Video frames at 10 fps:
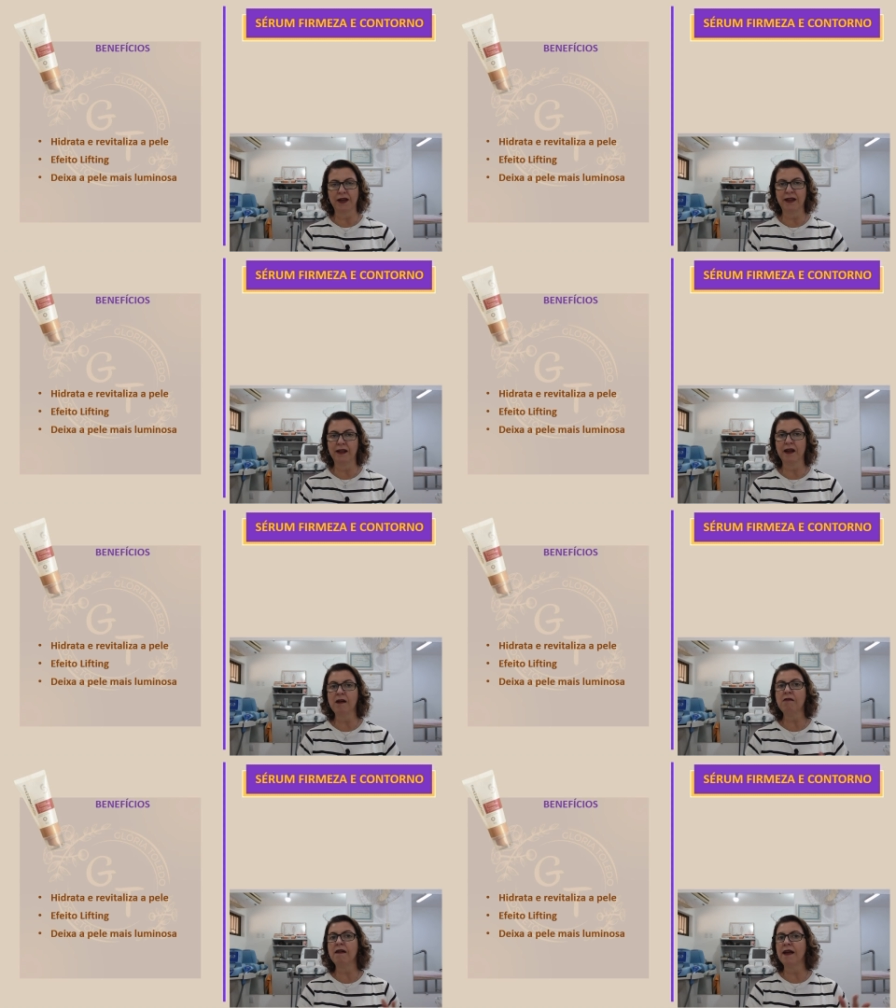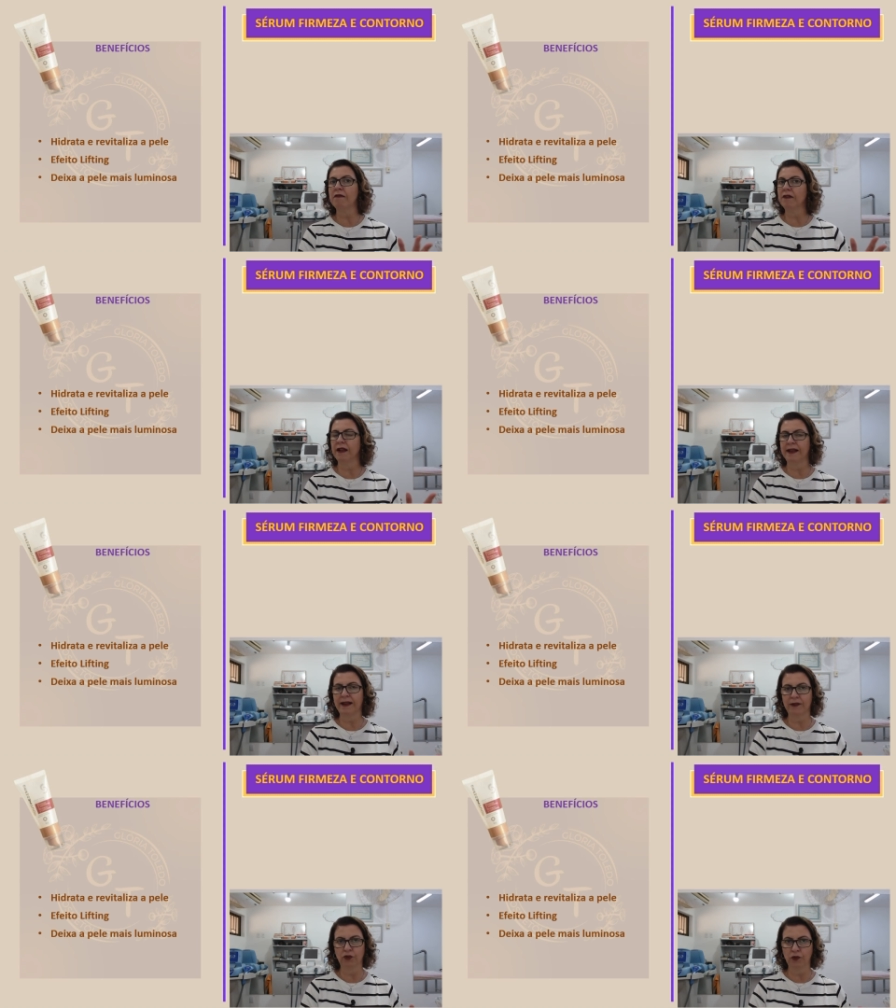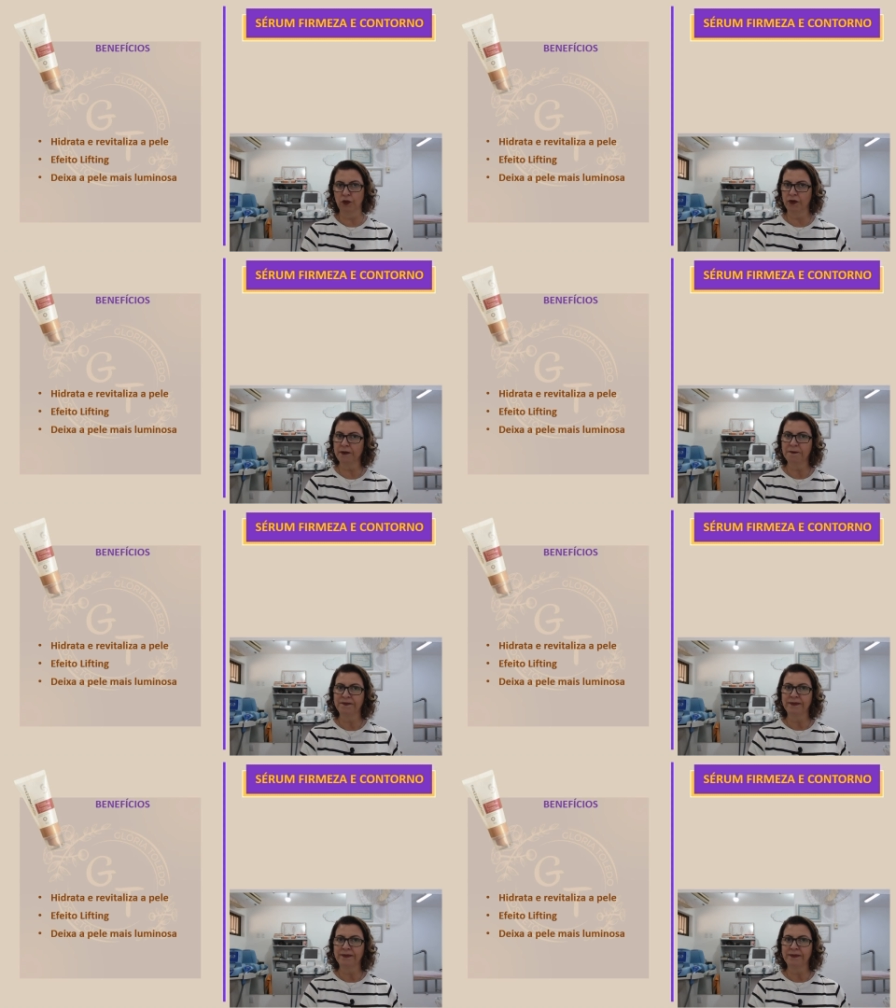ele não é um clareador,